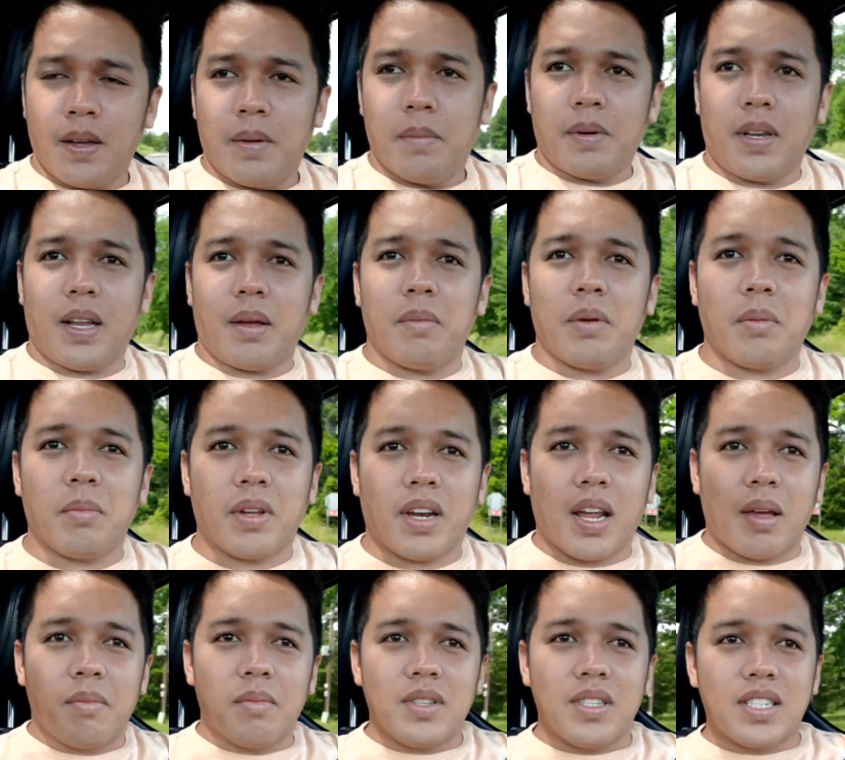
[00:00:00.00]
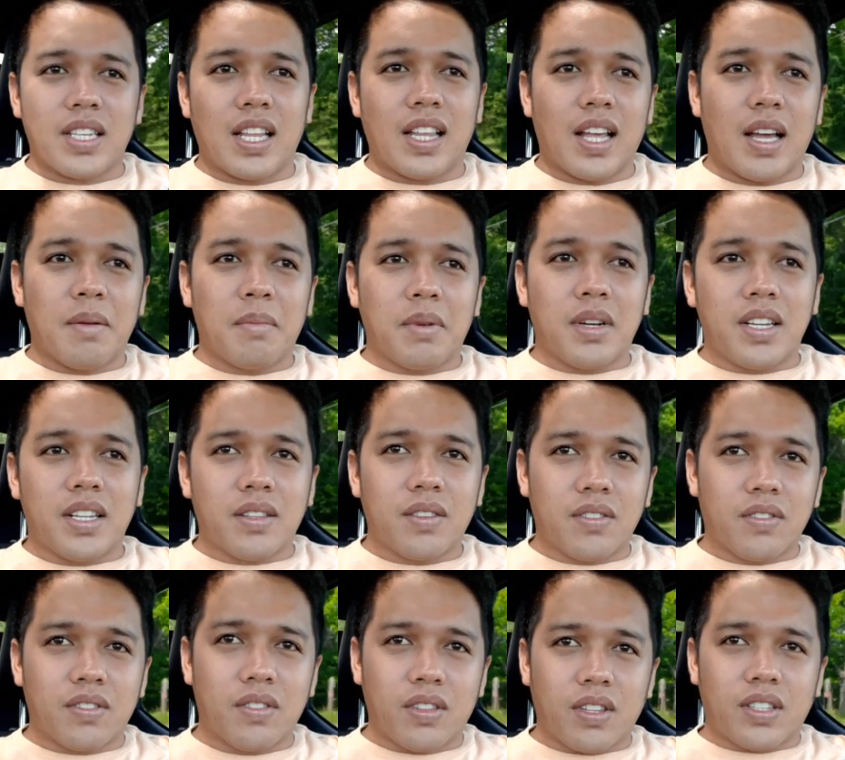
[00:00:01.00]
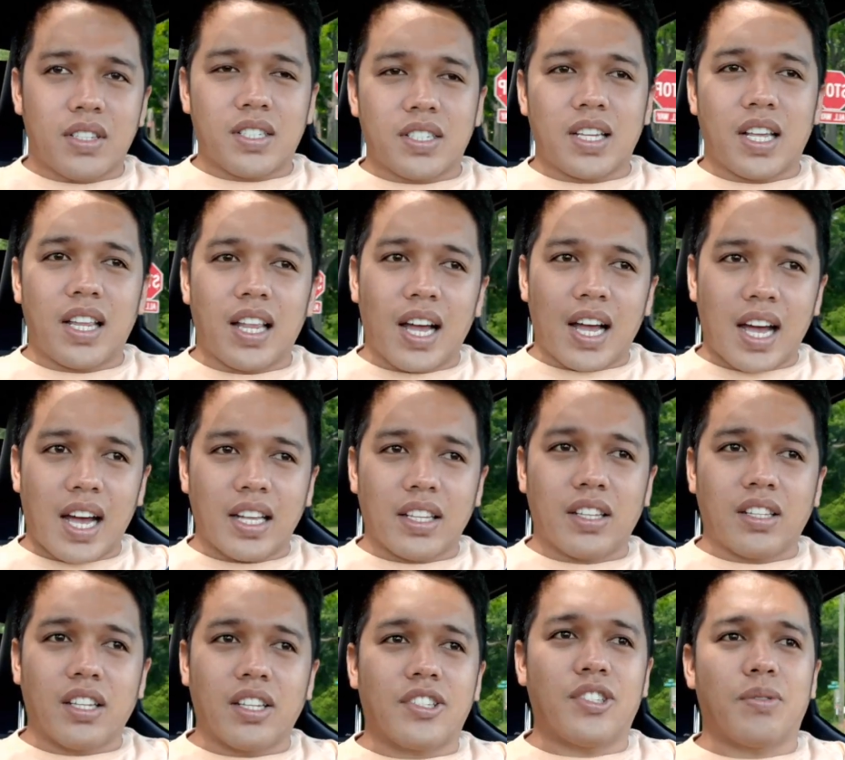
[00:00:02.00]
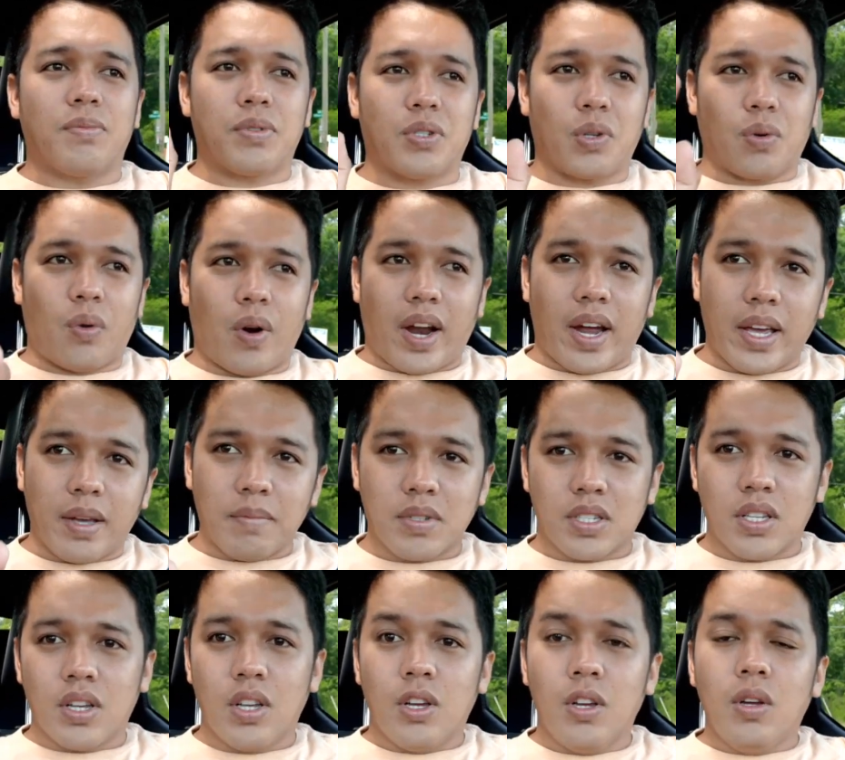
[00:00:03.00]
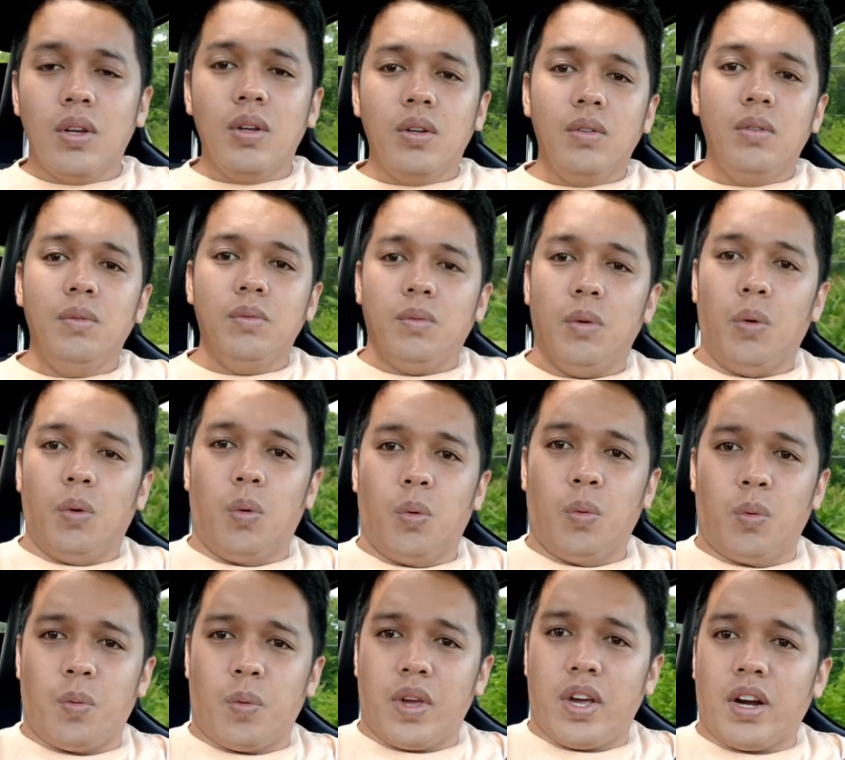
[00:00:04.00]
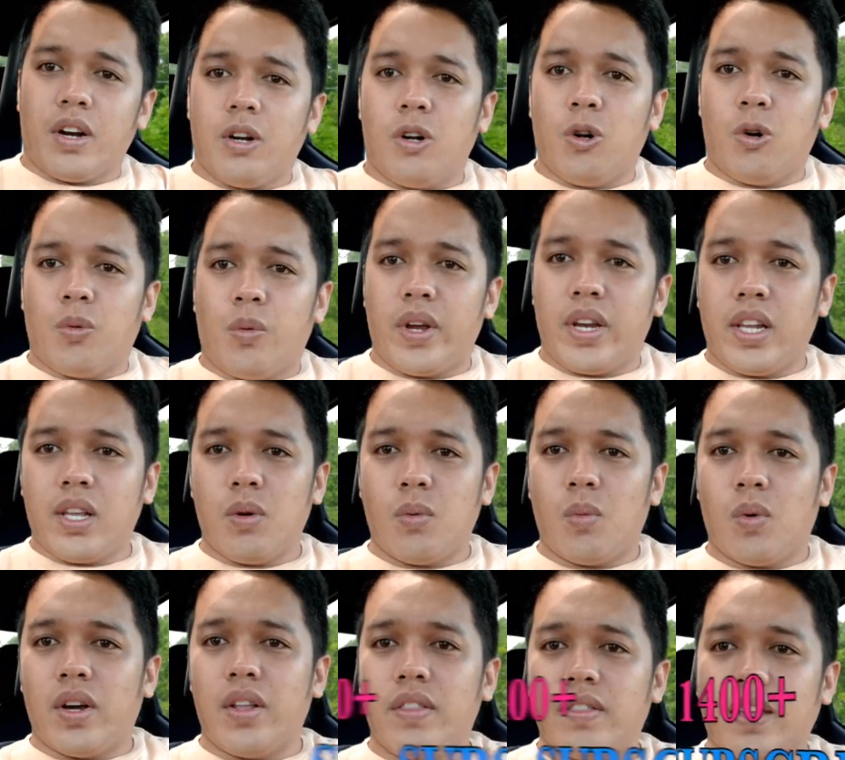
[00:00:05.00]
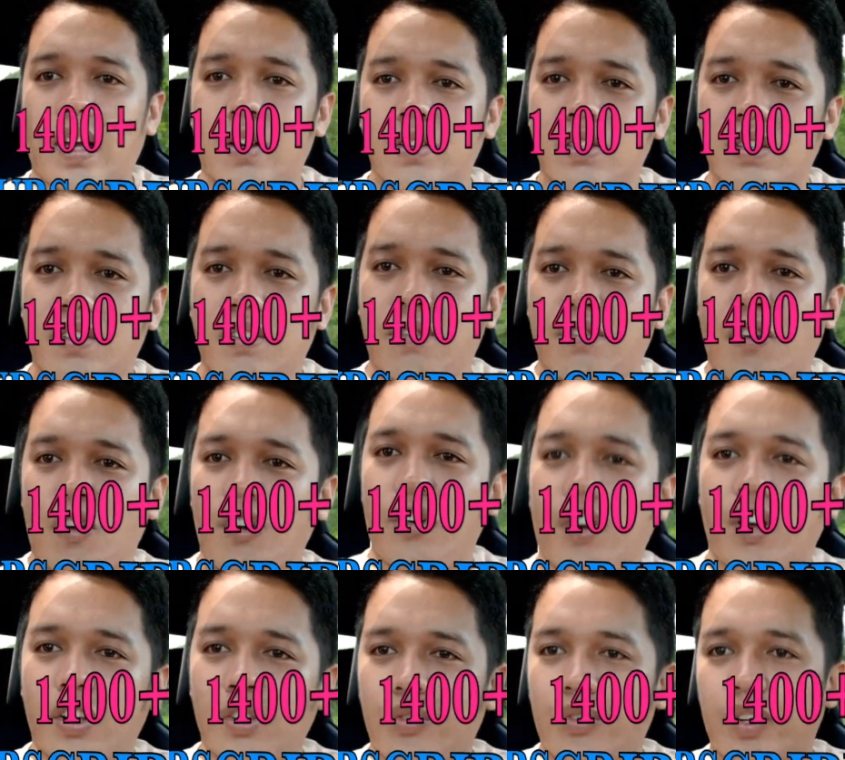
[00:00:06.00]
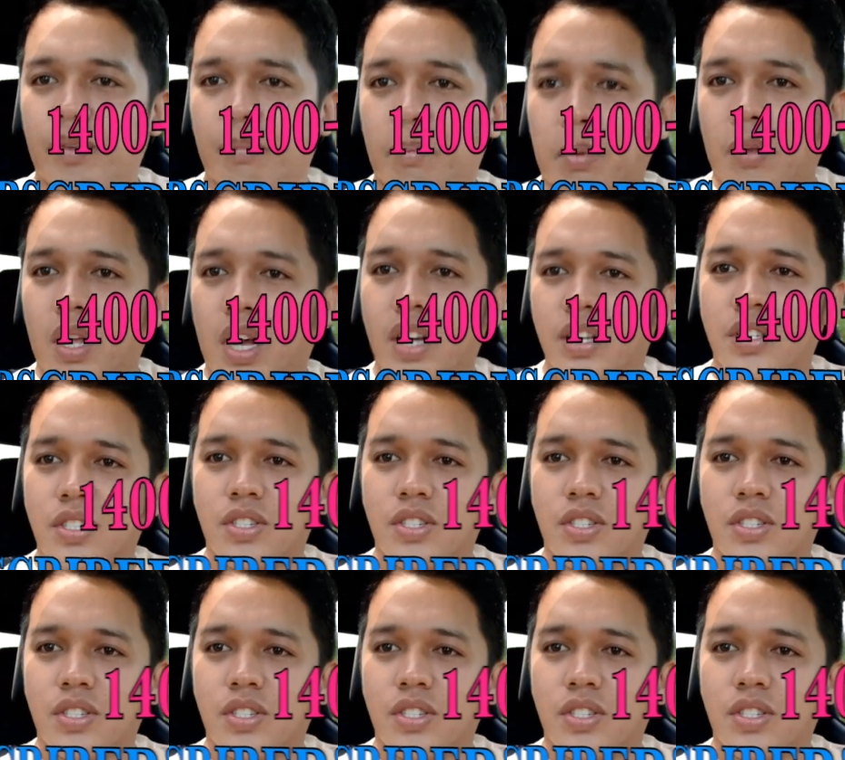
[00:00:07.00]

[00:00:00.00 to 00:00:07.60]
maraming maraming salamat sa lahat na nag-subscribes we are already 1,400 plus